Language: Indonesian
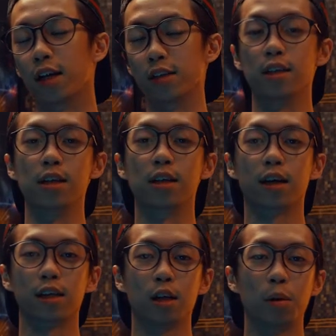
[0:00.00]
Nah
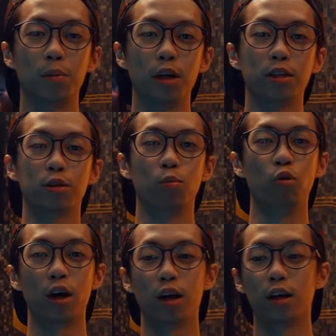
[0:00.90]
jadinya kita memilih
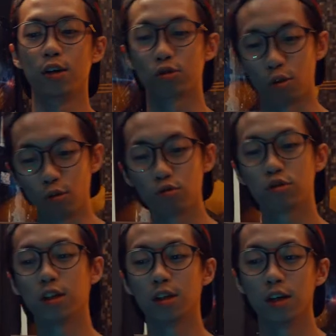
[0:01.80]
sebuah
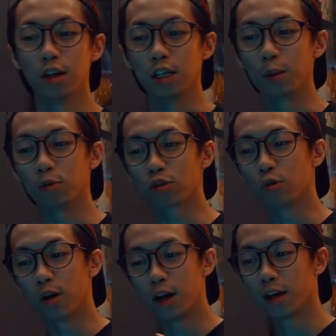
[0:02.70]
solusi yang menurut
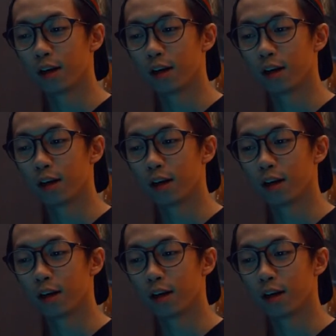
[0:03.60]
gue